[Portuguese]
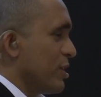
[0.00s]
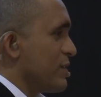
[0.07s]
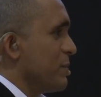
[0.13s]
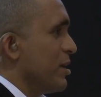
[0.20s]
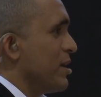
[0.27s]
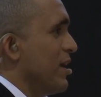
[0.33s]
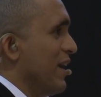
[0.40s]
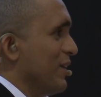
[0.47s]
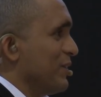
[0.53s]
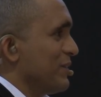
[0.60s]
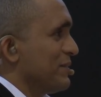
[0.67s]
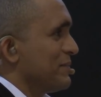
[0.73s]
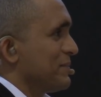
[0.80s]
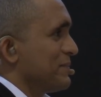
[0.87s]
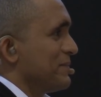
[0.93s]
esse mercado.
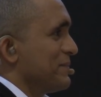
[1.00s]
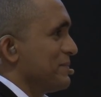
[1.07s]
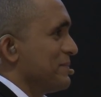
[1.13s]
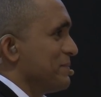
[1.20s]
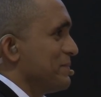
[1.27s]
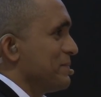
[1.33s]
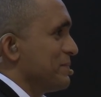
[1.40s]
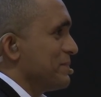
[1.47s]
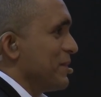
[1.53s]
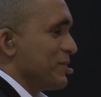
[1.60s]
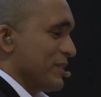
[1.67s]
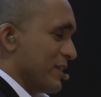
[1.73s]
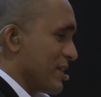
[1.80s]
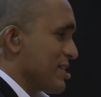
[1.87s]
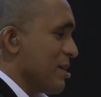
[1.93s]
Sim. Mas
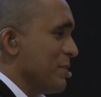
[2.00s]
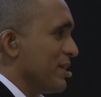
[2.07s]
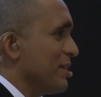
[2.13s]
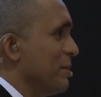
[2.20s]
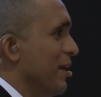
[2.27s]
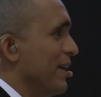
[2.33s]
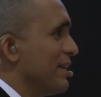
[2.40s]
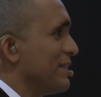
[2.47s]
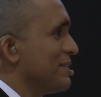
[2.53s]
você tem que saber também.